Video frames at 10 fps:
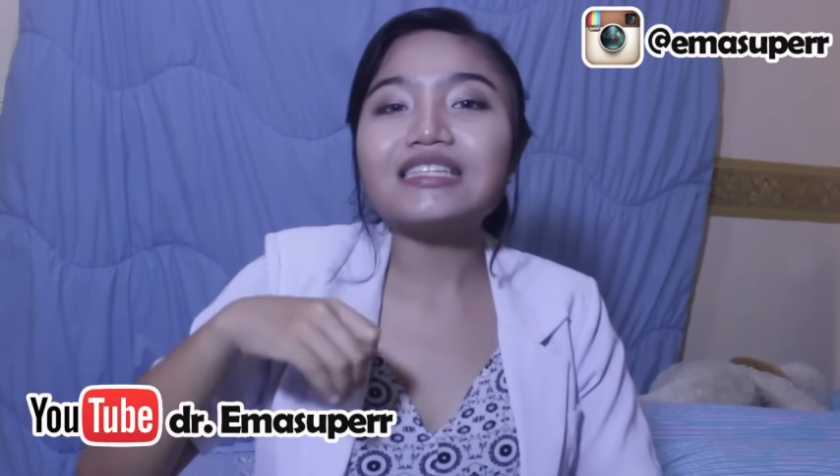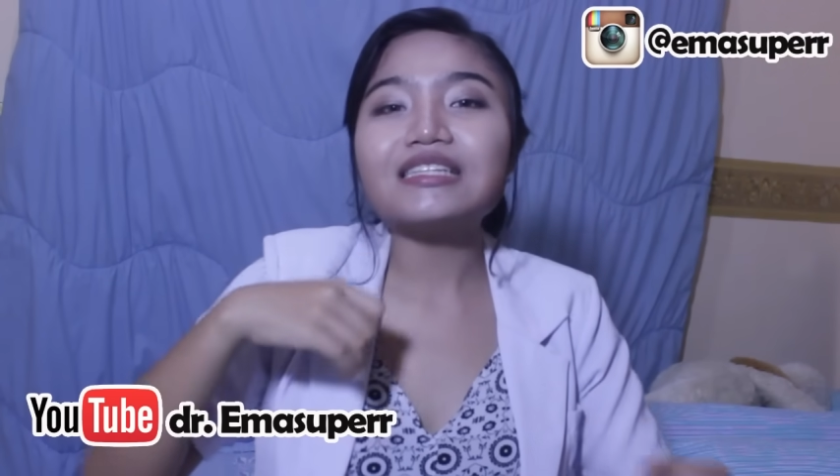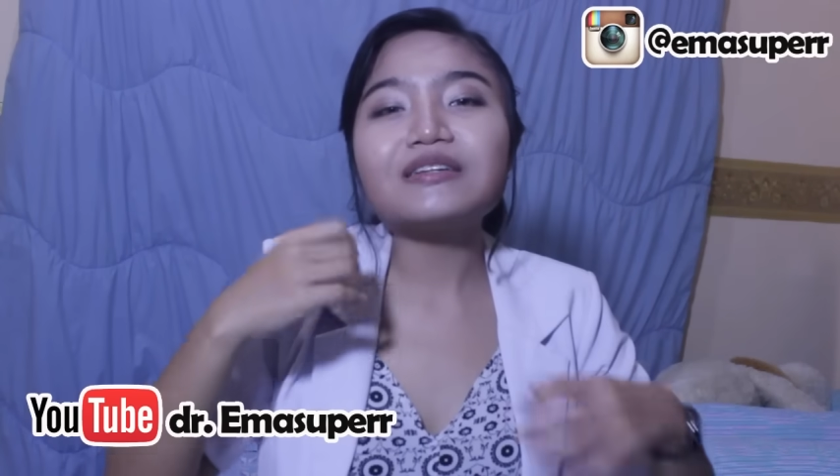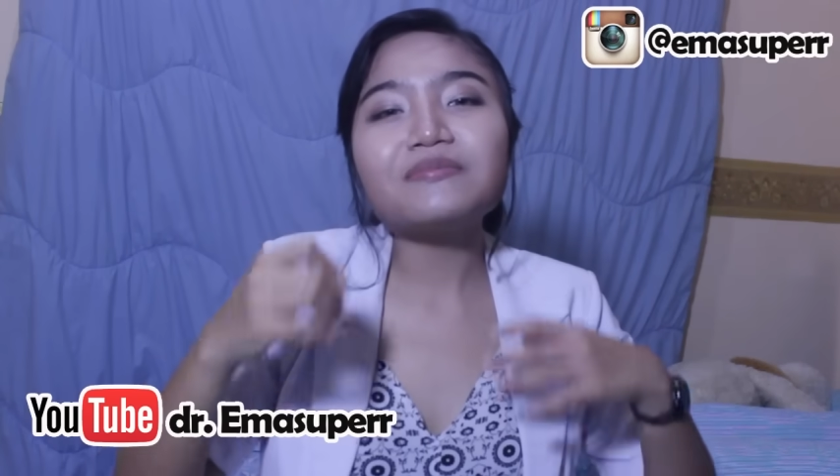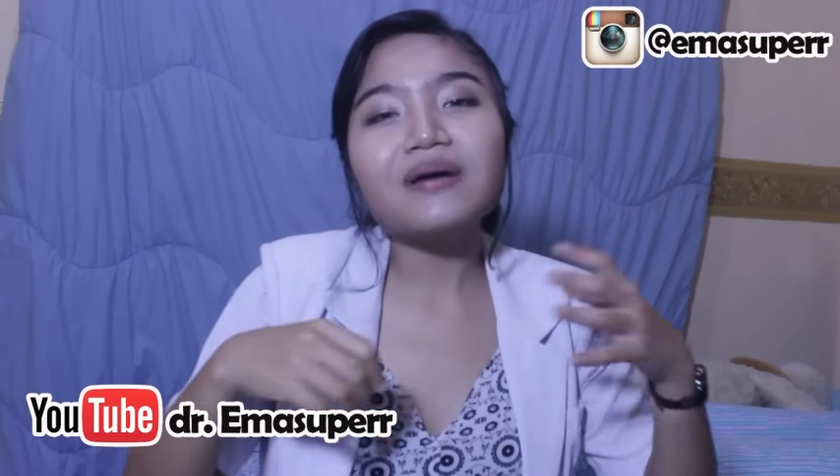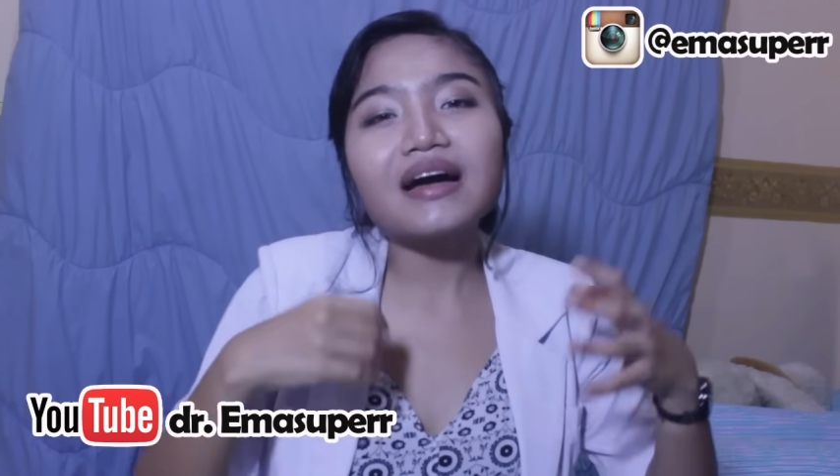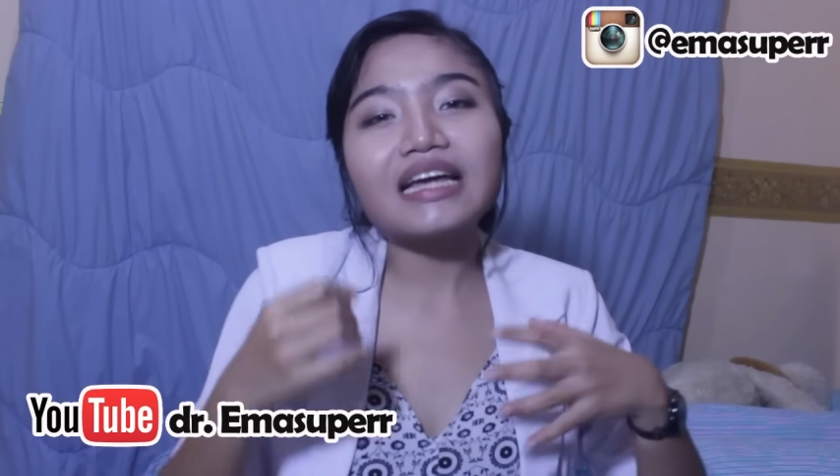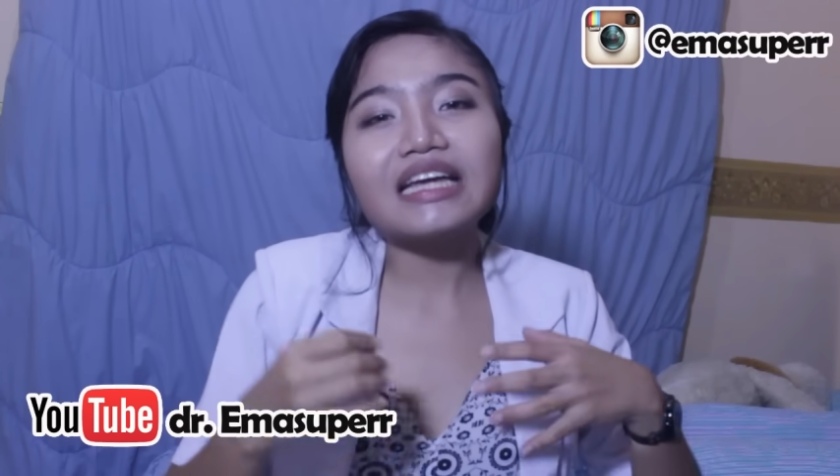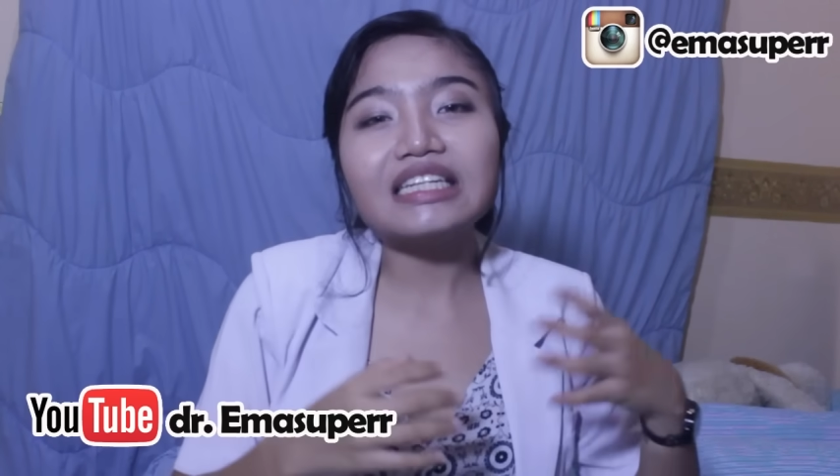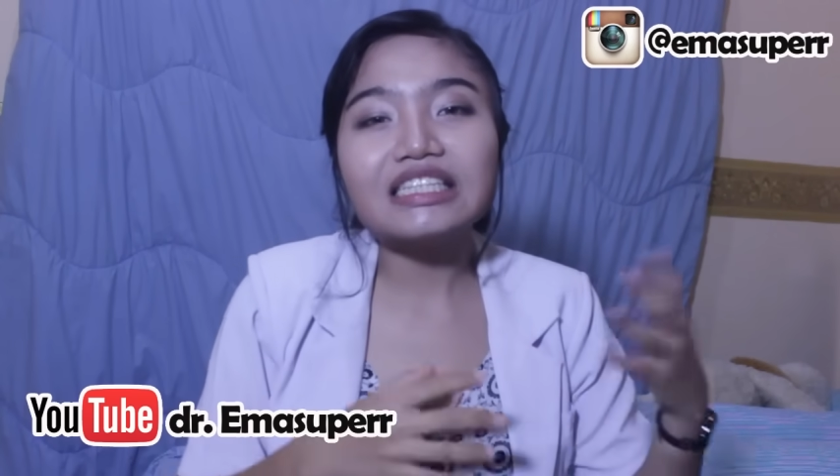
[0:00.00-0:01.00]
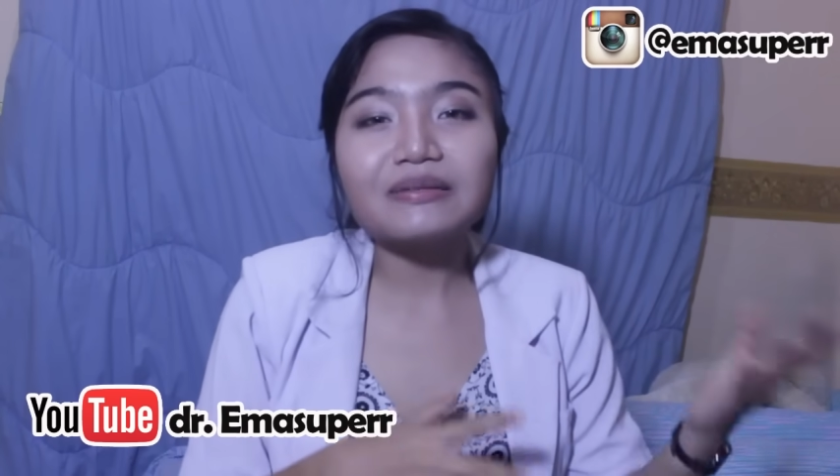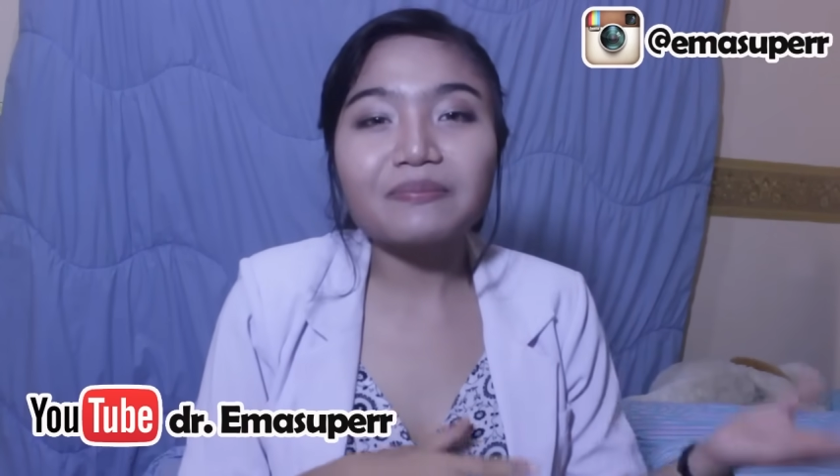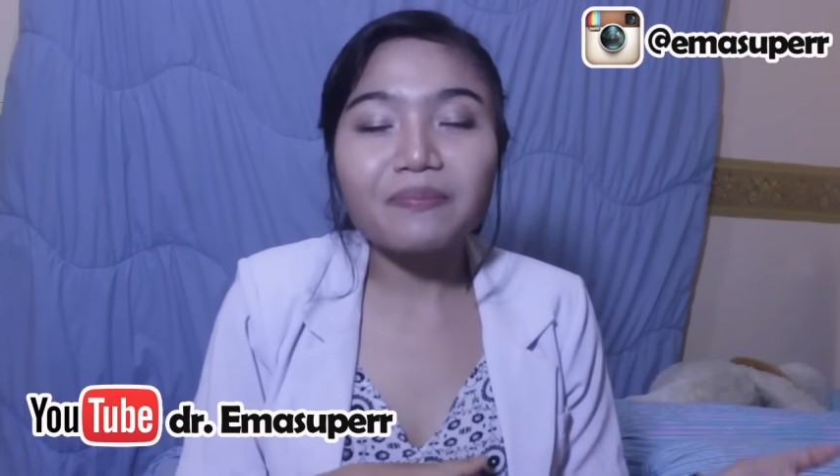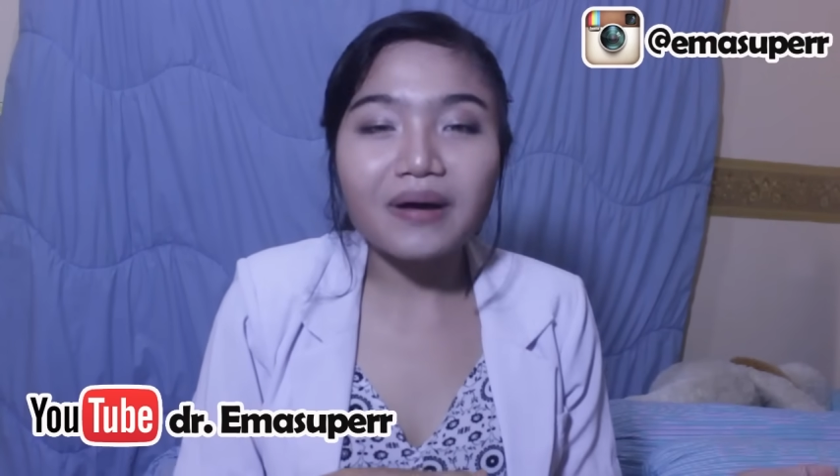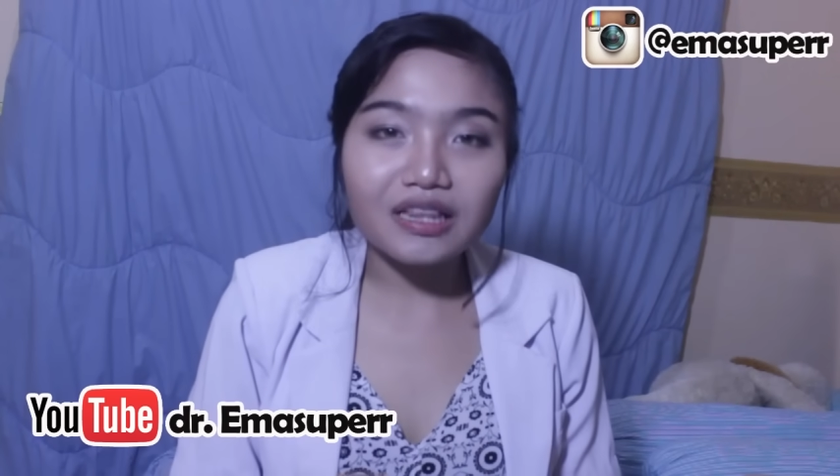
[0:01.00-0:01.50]
semakin
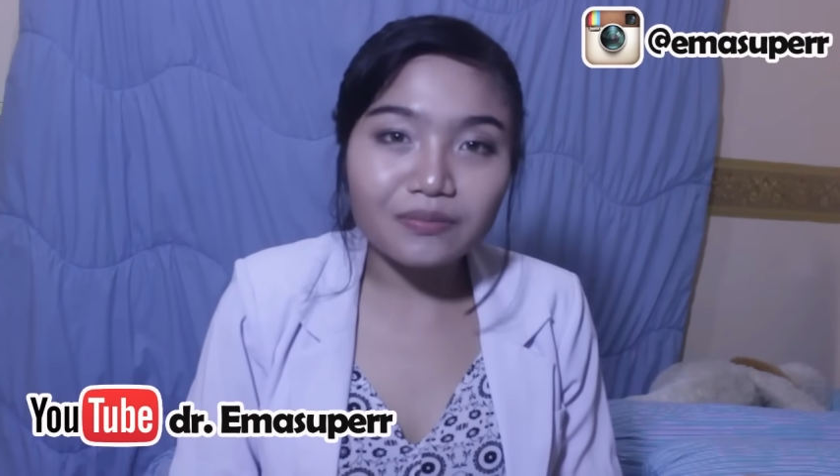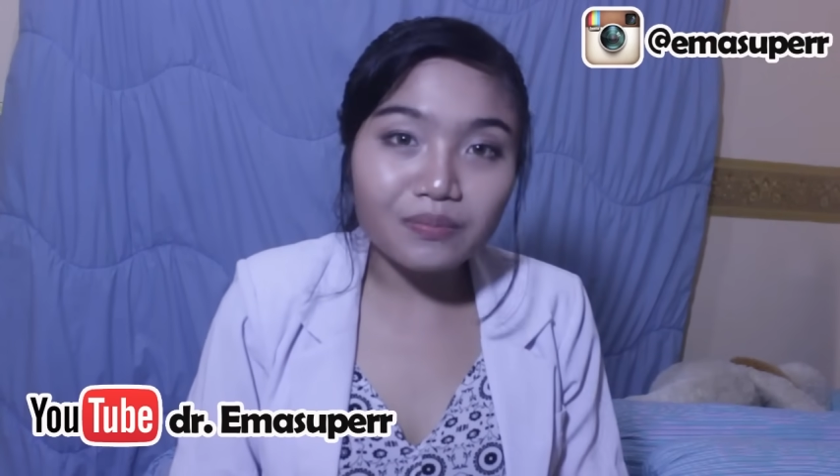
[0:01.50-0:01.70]
cepat